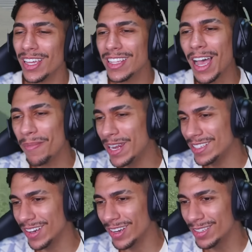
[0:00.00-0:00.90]
Tá,
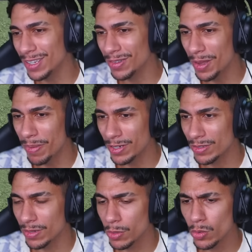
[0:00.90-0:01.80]
beleza. Agora a segunda parte.
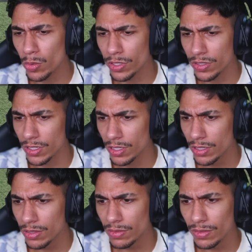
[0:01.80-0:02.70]
Do... Nossa.
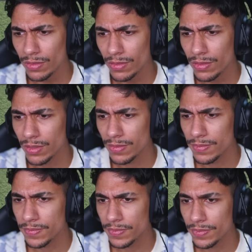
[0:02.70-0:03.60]
The
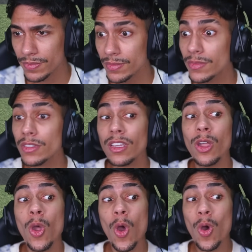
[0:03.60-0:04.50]
Earth Maze.
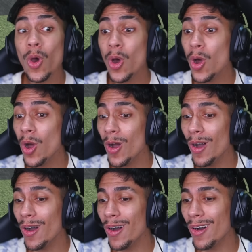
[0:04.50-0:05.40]

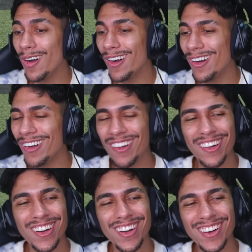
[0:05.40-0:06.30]

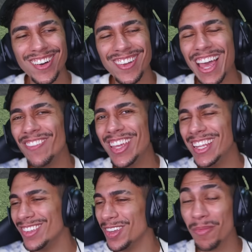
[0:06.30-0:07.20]
Oh! O
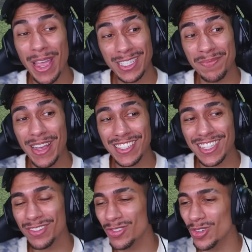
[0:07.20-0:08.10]
labirinto que o Mesh passa
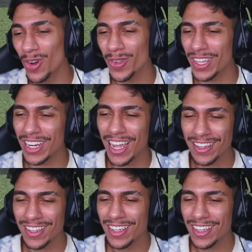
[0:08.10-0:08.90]
dando soco, tá ligado?